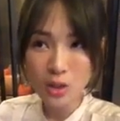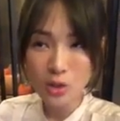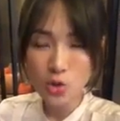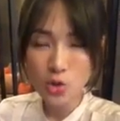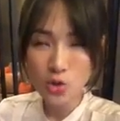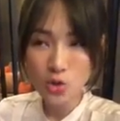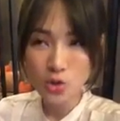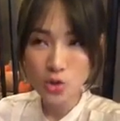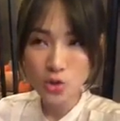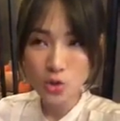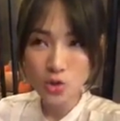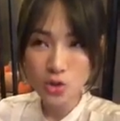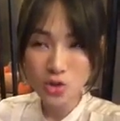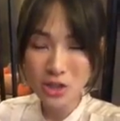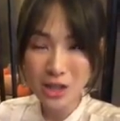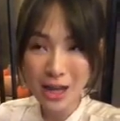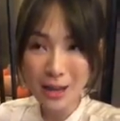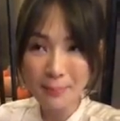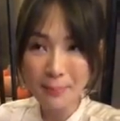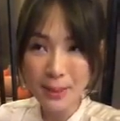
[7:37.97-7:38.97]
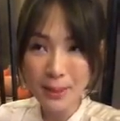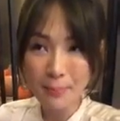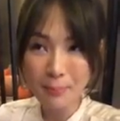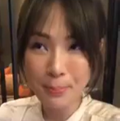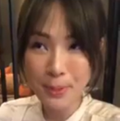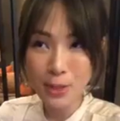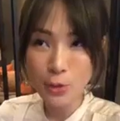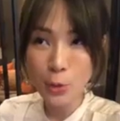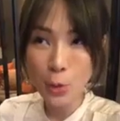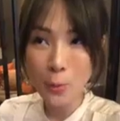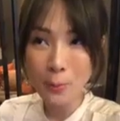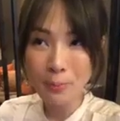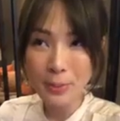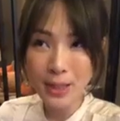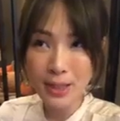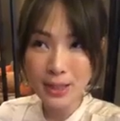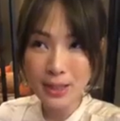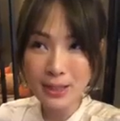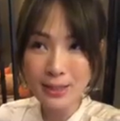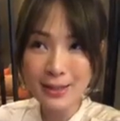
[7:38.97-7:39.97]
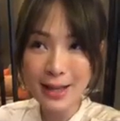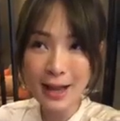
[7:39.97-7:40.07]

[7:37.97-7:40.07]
只差别变动变音，